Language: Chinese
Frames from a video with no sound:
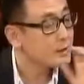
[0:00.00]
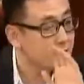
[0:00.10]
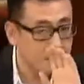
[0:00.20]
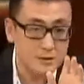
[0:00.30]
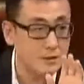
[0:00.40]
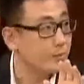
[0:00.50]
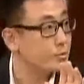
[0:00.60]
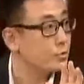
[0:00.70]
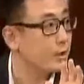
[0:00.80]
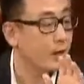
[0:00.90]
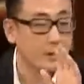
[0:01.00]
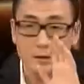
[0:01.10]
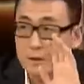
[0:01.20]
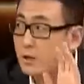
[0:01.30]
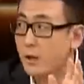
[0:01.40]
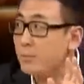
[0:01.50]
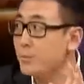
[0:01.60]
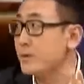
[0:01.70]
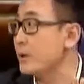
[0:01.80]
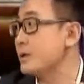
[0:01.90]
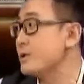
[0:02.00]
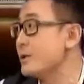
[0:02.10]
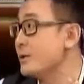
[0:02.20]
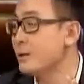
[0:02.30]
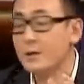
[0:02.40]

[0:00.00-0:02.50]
这次他们说呀，一点不比那个轻，